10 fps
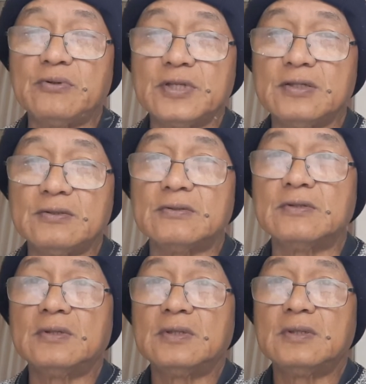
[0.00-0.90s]
mabuti
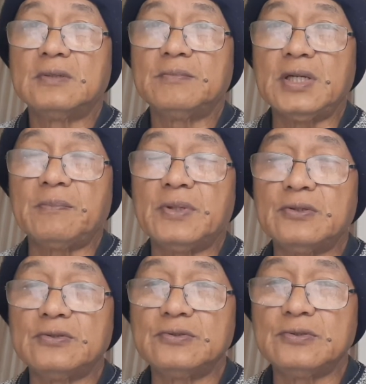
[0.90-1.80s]
yung
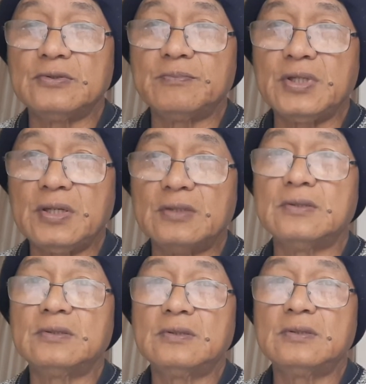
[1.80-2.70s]
pinapanood nyo yung
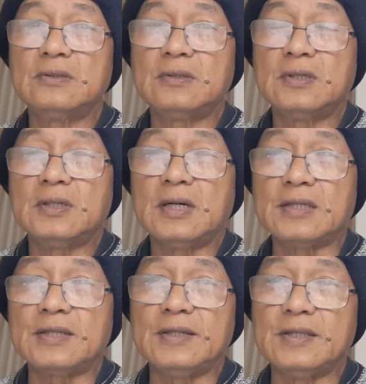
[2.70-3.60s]
video
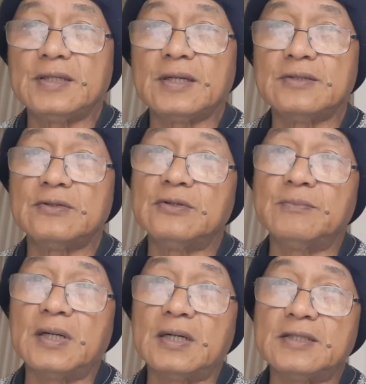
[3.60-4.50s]
at tinitingnan nyo
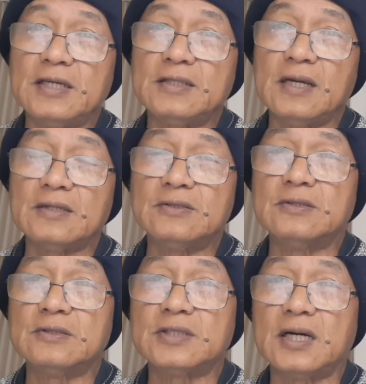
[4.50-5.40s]
yung mga details
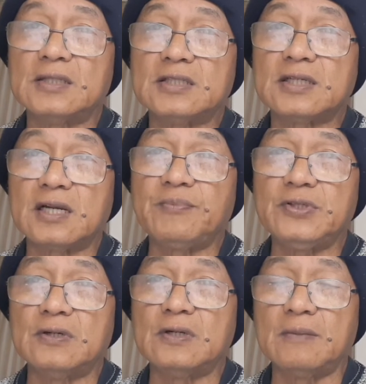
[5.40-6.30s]
doon sa
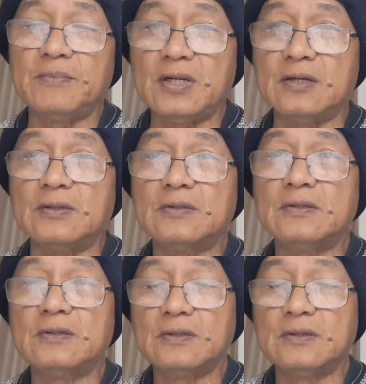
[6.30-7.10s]
description ng video.